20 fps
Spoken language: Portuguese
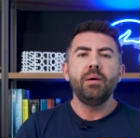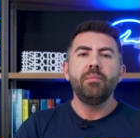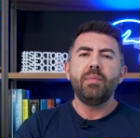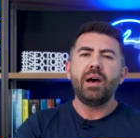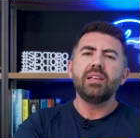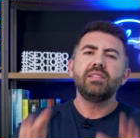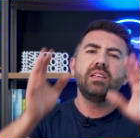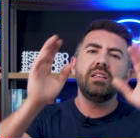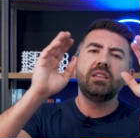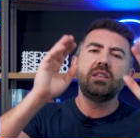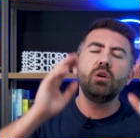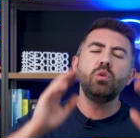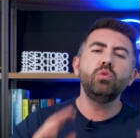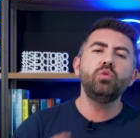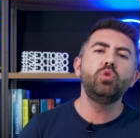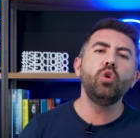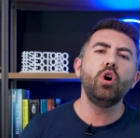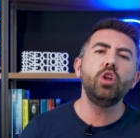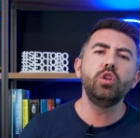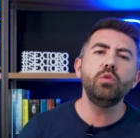Mas então
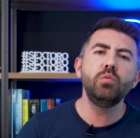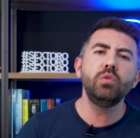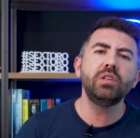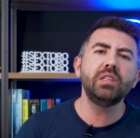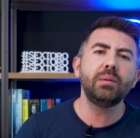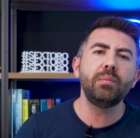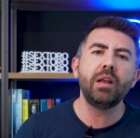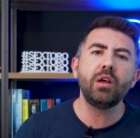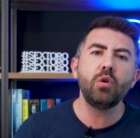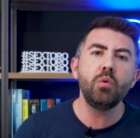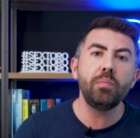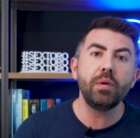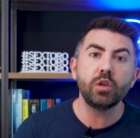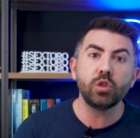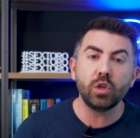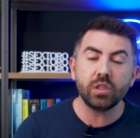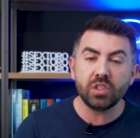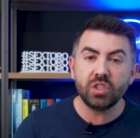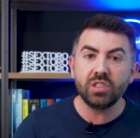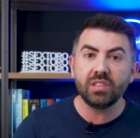todo mundo que trabalha com
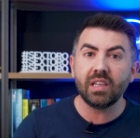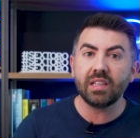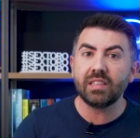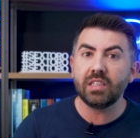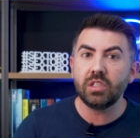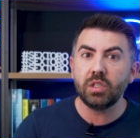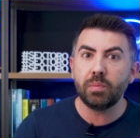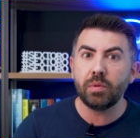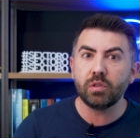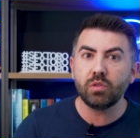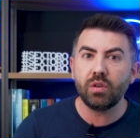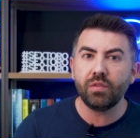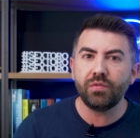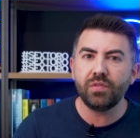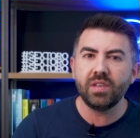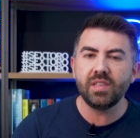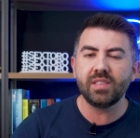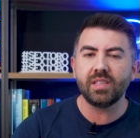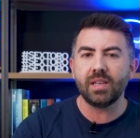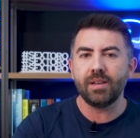PJ diz que atende a pessoa
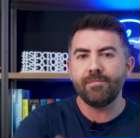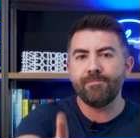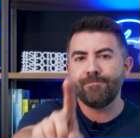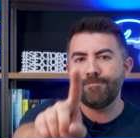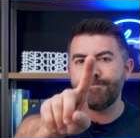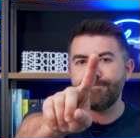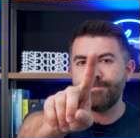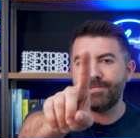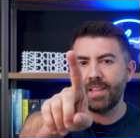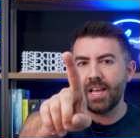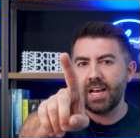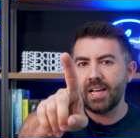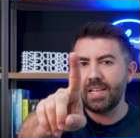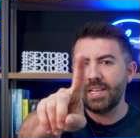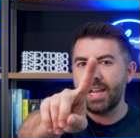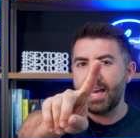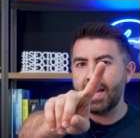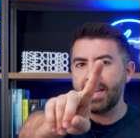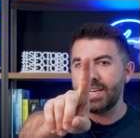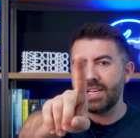física.
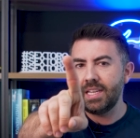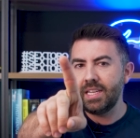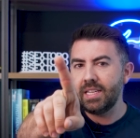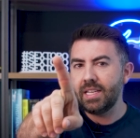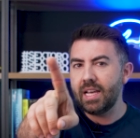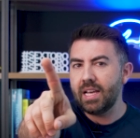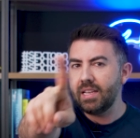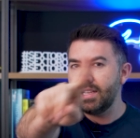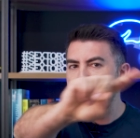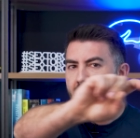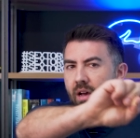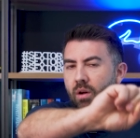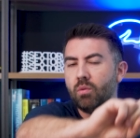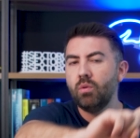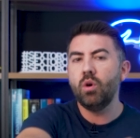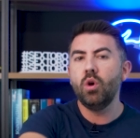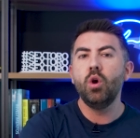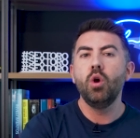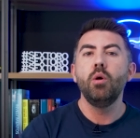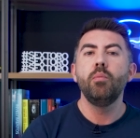Nananina
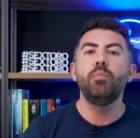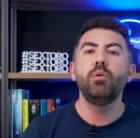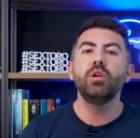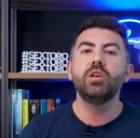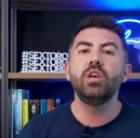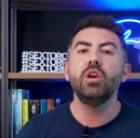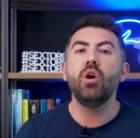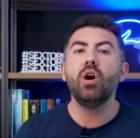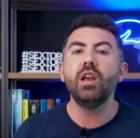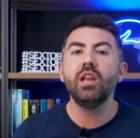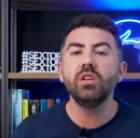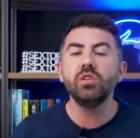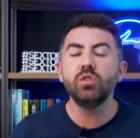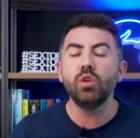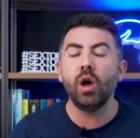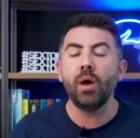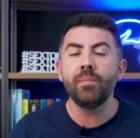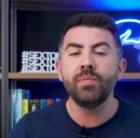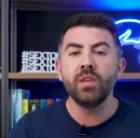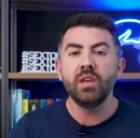não. Porque olha
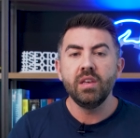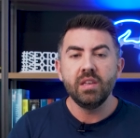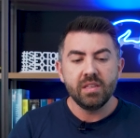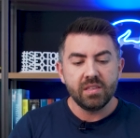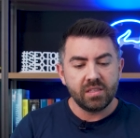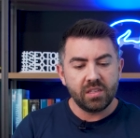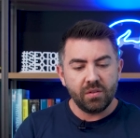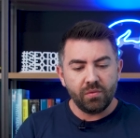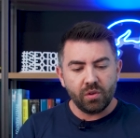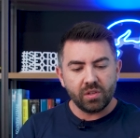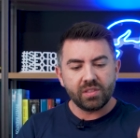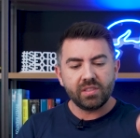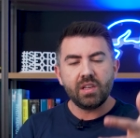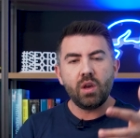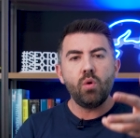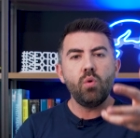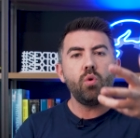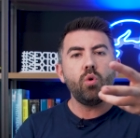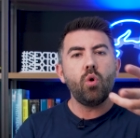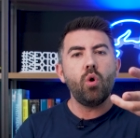só, se você
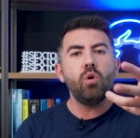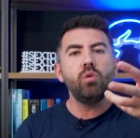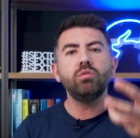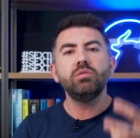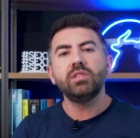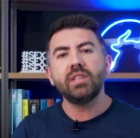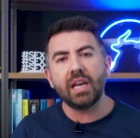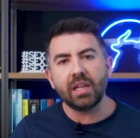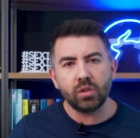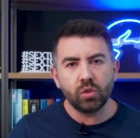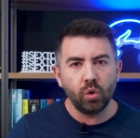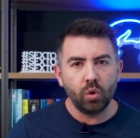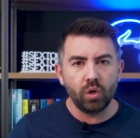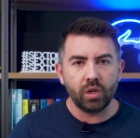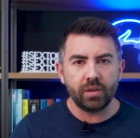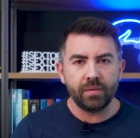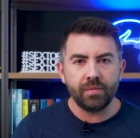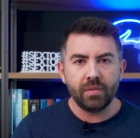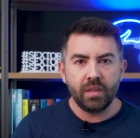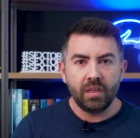é um
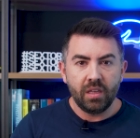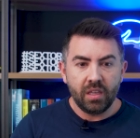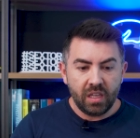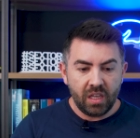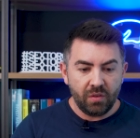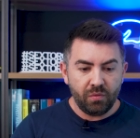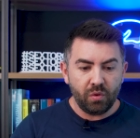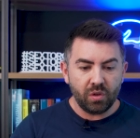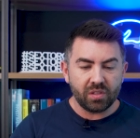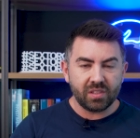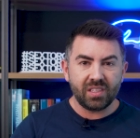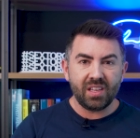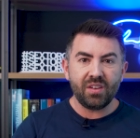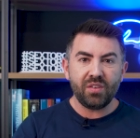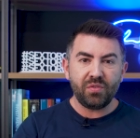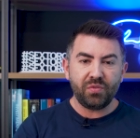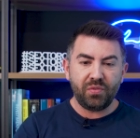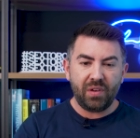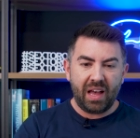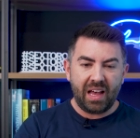contador e
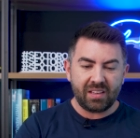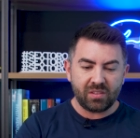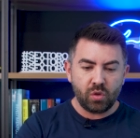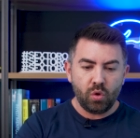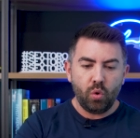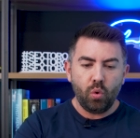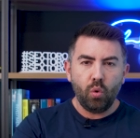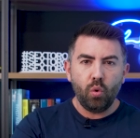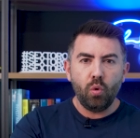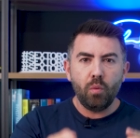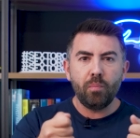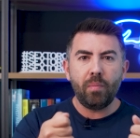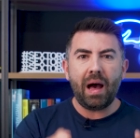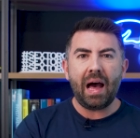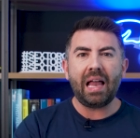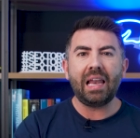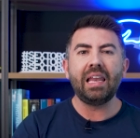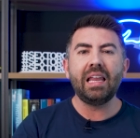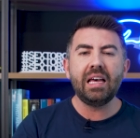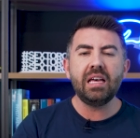você faz o
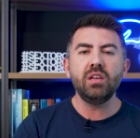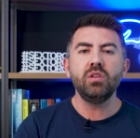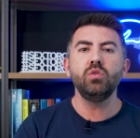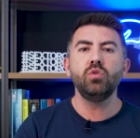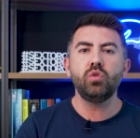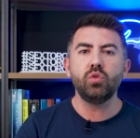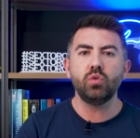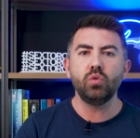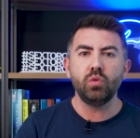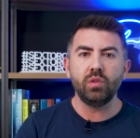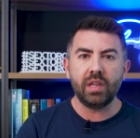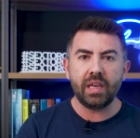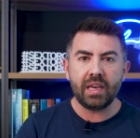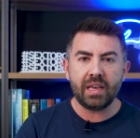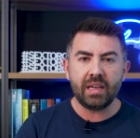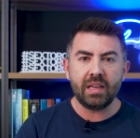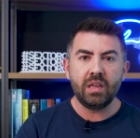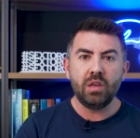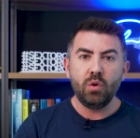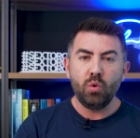balanço,
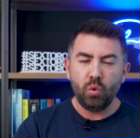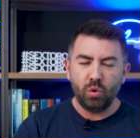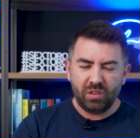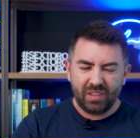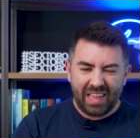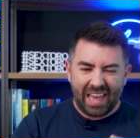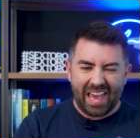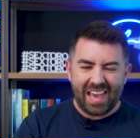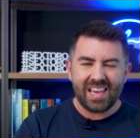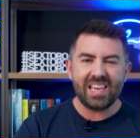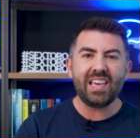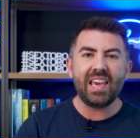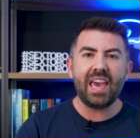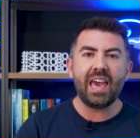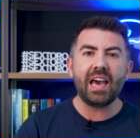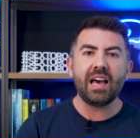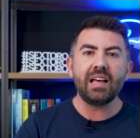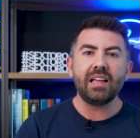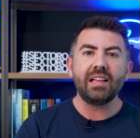né, o DRE